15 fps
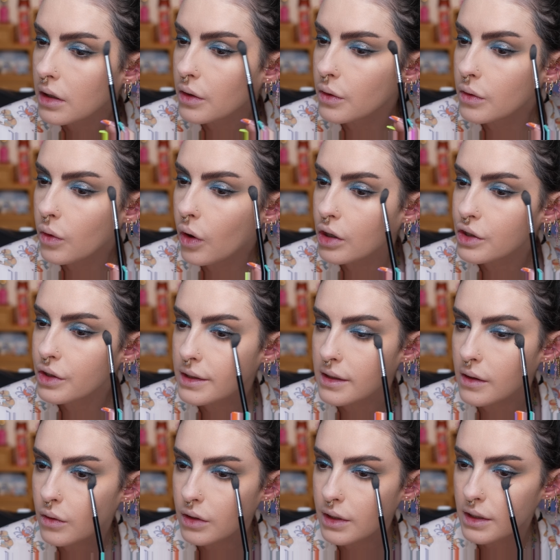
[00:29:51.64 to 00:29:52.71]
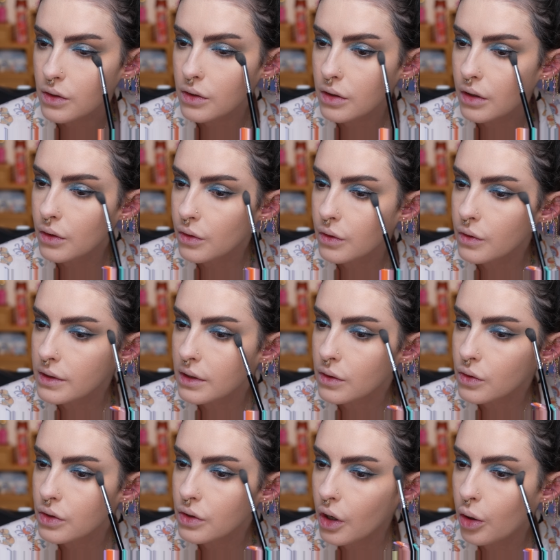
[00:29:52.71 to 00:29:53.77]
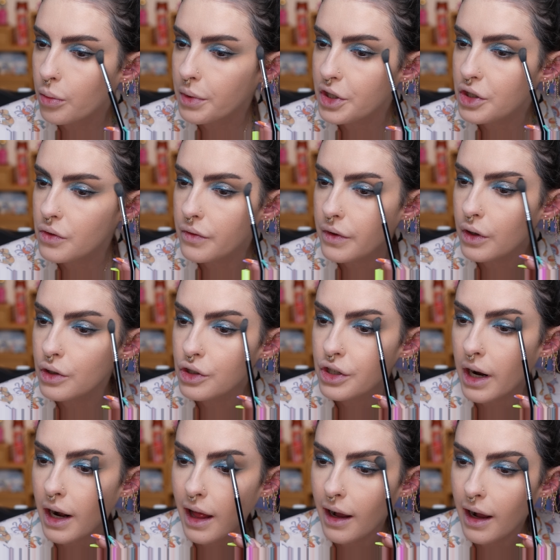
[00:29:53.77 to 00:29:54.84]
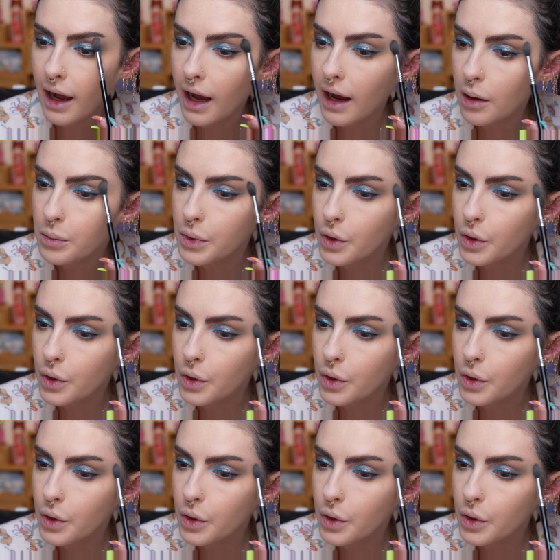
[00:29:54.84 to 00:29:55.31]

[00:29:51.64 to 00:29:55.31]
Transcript: Que eu não gosto, assim, quando eu tô usando sombra, de ver onde ela acaba.